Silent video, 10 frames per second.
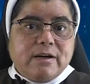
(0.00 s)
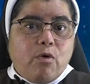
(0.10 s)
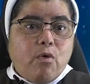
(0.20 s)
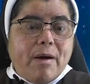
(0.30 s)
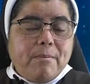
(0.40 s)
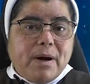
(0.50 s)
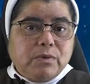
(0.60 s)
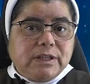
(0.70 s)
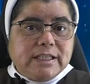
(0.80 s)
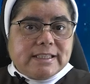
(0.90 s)
Juan
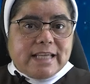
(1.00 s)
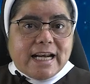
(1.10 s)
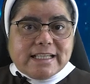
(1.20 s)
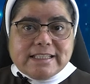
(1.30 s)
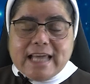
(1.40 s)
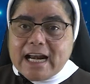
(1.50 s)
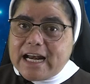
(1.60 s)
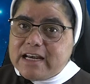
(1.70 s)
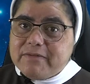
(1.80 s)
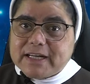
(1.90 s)
Bautista les da
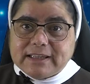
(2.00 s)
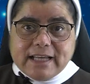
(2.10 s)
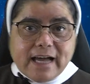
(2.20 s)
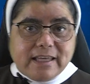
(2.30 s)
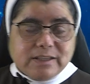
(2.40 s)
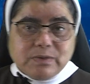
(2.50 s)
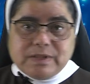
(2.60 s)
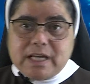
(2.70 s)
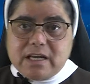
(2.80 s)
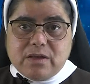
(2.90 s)
la libertad a sus
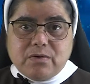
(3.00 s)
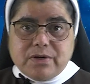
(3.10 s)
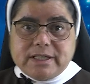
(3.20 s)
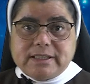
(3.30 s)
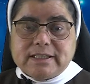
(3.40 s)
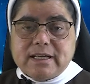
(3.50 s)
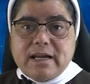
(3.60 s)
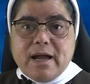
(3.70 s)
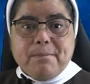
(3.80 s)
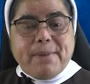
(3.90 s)
seguidores
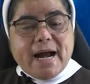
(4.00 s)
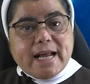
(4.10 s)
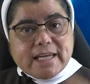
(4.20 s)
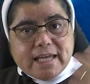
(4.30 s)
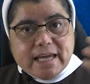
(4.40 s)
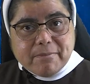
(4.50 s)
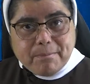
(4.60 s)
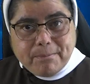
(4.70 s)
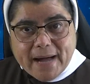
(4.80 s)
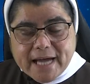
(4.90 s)
para que
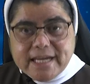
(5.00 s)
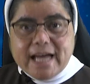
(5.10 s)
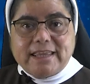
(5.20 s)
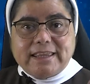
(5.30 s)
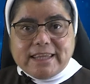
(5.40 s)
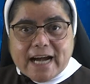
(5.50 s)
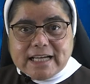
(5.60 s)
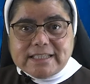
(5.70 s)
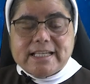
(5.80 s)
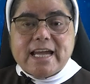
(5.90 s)
vayan
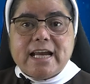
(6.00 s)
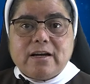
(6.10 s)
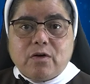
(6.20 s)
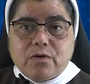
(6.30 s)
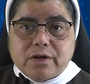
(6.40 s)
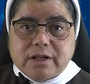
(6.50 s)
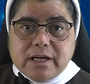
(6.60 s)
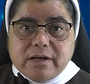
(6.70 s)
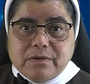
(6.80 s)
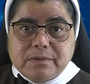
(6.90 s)
tras el
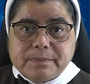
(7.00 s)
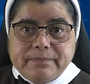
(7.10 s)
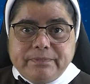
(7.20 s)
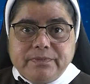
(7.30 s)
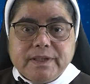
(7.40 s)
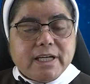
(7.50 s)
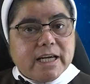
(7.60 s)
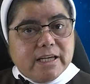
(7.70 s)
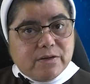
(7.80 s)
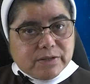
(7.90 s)
Cordero.
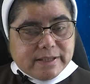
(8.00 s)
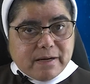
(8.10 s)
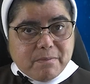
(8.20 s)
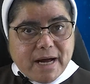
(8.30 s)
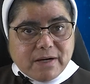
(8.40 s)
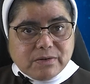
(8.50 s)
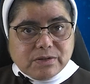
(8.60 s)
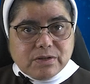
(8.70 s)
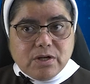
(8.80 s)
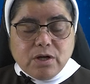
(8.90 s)
Queridos hermanos,
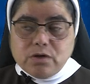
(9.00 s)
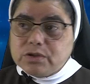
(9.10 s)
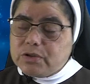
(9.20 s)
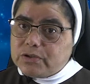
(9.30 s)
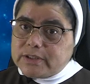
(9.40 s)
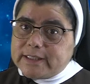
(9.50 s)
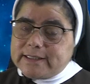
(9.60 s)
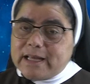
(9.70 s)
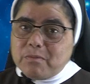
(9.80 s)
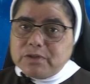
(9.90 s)
nosotros
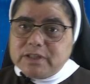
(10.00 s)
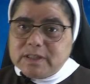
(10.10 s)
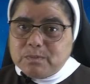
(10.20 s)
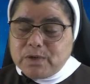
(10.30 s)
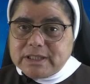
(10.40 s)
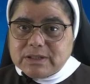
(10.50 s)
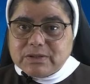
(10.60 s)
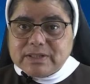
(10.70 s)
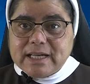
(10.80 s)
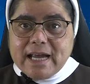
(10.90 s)
estamos
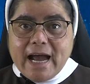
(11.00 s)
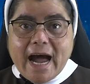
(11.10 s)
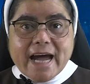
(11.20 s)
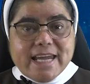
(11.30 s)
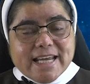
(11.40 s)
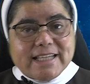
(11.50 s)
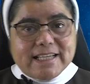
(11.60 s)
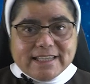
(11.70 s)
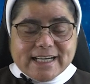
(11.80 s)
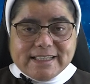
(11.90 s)
dispuestos a ir
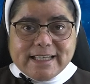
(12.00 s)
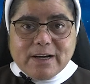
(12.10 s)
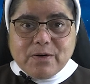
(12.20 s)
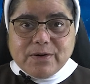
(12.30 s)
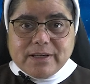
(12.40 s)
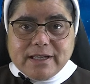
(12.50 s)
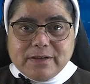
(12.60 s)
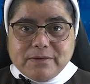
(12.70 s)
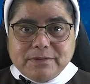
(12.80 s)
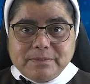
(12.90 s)
detrás del
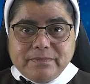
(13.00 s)
Cordero.